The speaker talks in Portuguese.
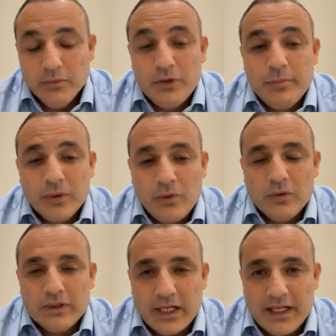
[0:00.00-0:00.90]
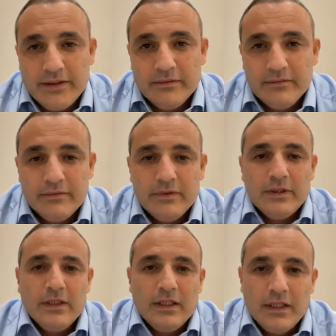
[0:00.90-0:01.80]
Muito pelo contrário.
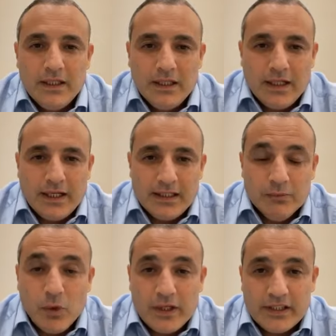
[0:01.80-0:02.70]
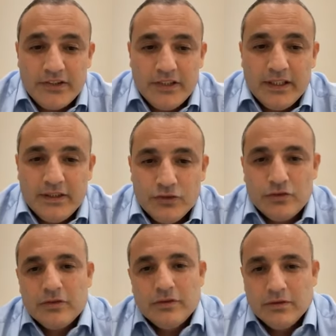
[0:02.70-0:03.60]
A democracia é
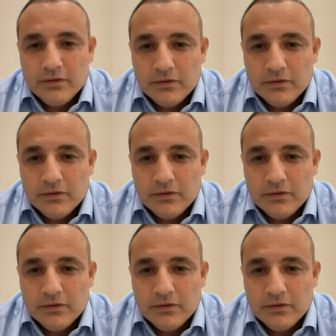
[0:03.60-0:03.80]
isso.